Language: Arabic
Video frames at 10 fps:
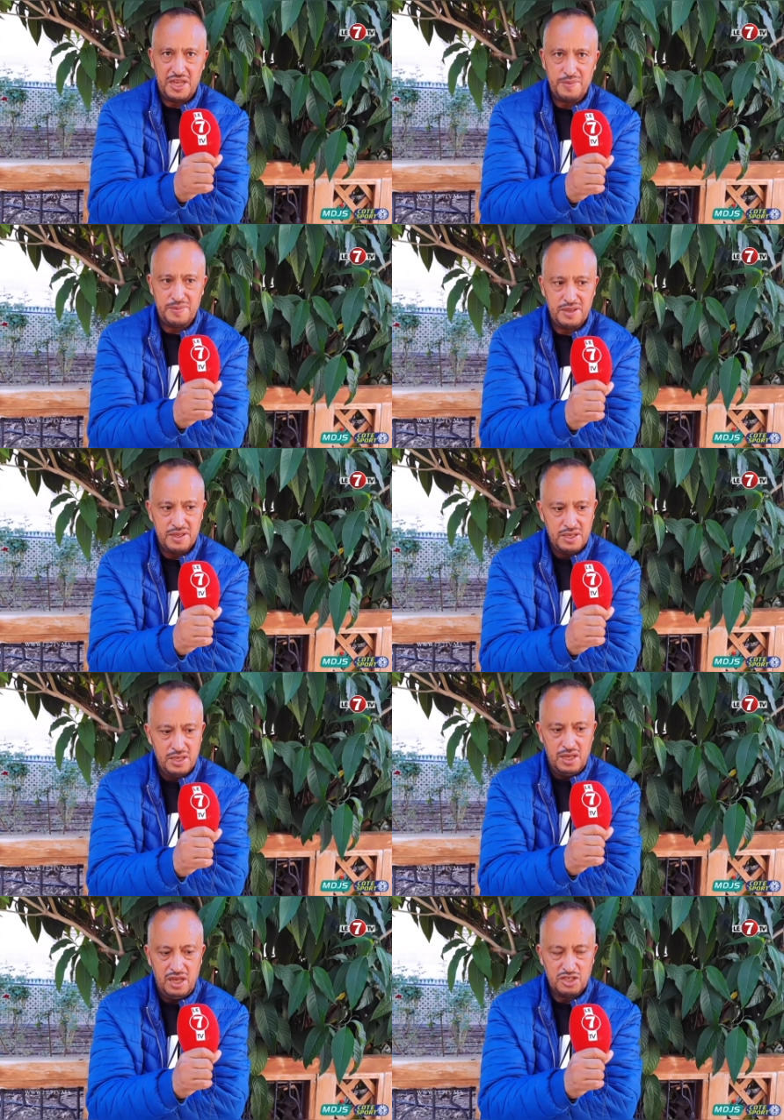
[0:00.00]
كامل
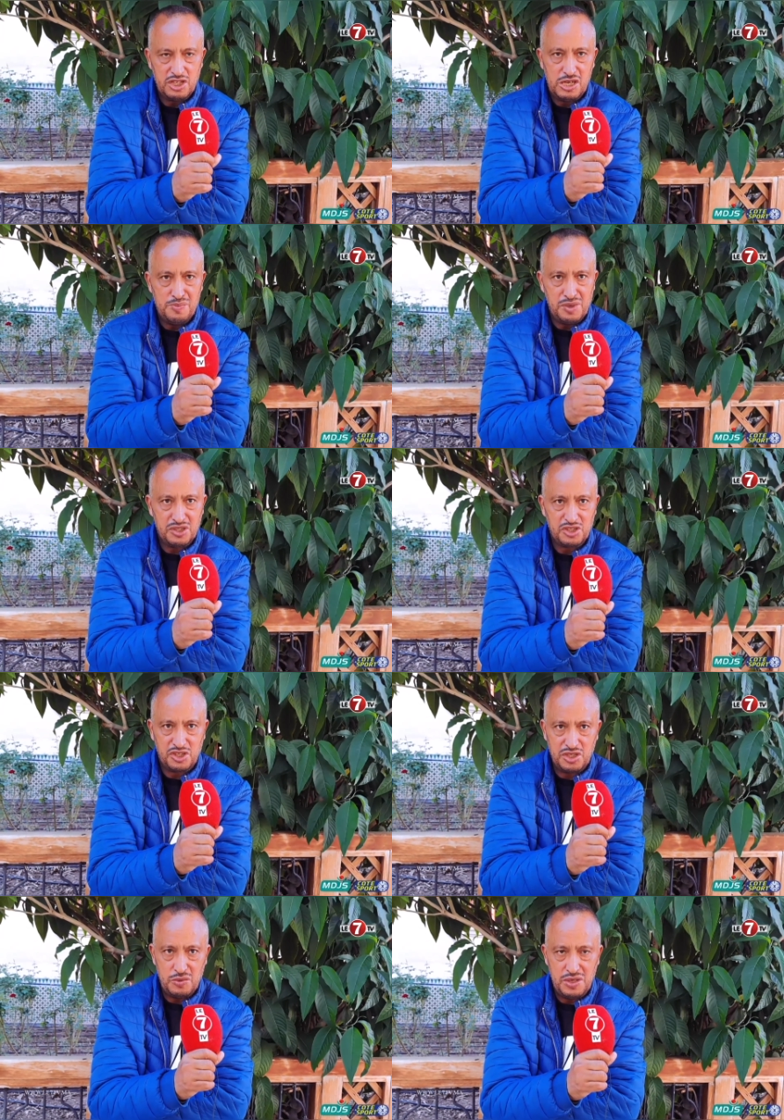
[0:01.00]
الحاج خماش
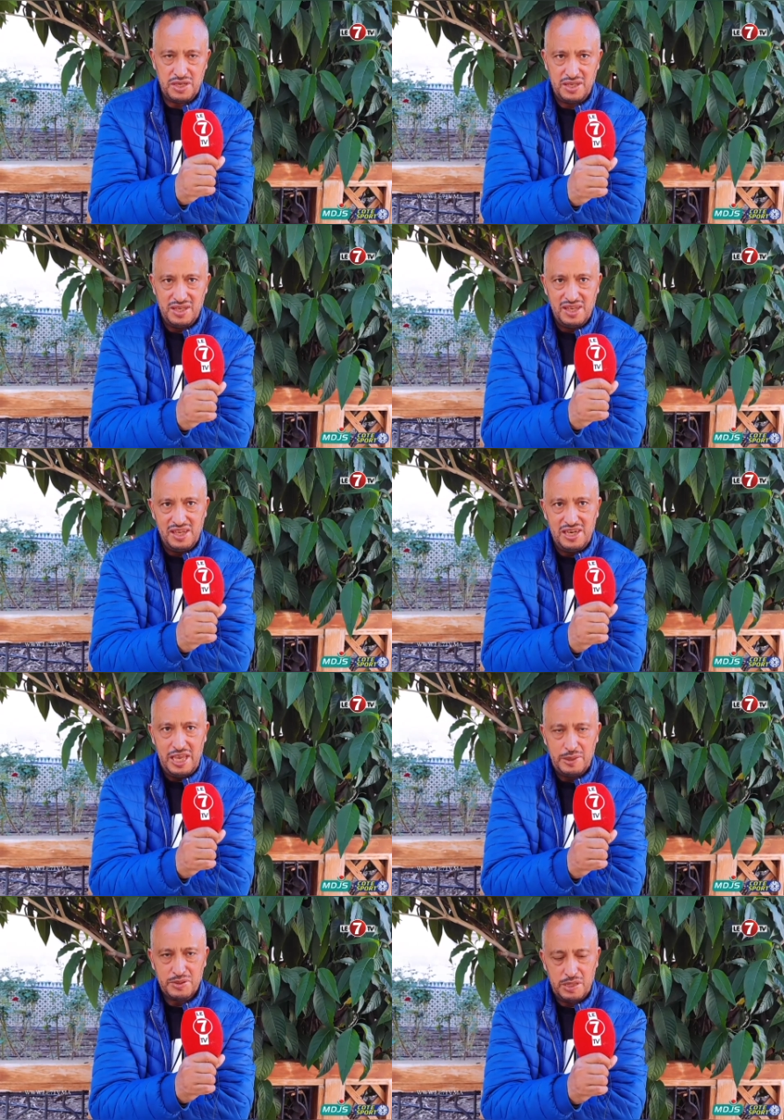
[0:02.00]
الشرجاوي
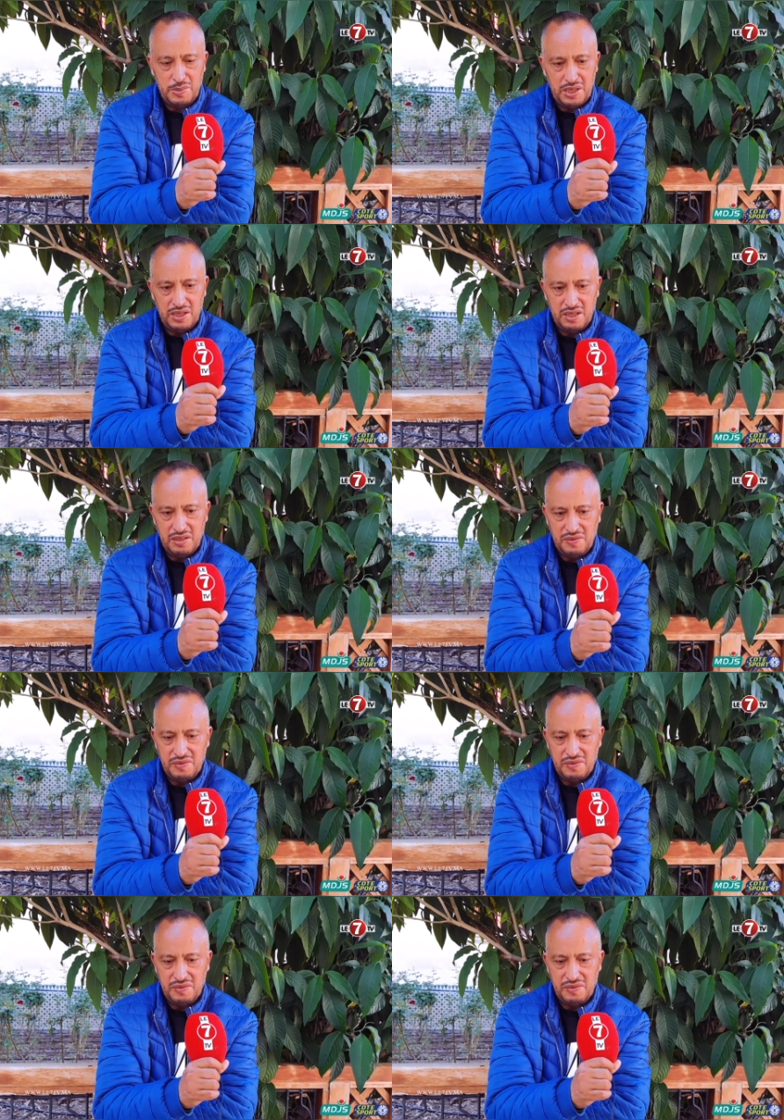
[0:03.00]
لاعب سابق